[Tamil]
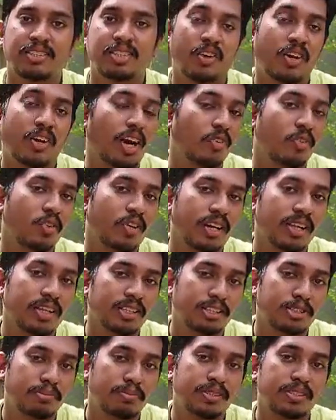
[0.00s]
ஸோ நாட் ஓன்லி
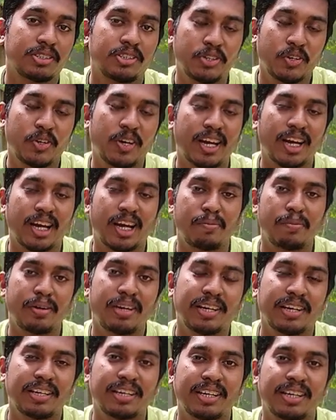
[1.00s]
கிறிஸ்மஸ் நியூ இயர்
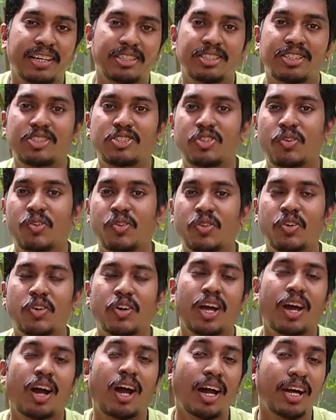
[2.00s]
எல்லாமே நெருங்கிடுச்சு ஸோ
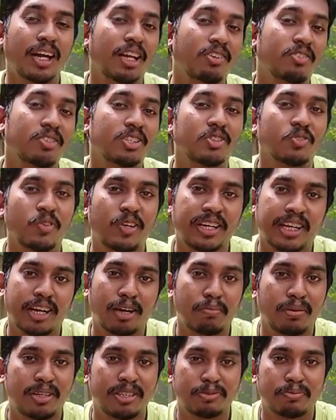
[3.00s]
உங்களோட ஆர்டரை வந்து
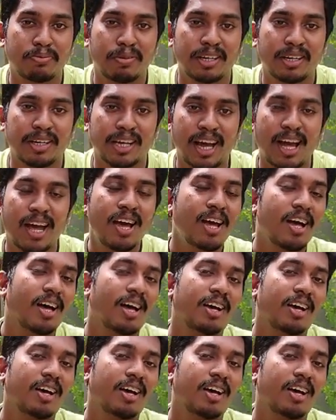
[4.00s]
குயிக்காக ப்ளேஸ் பண்ணுங்கள்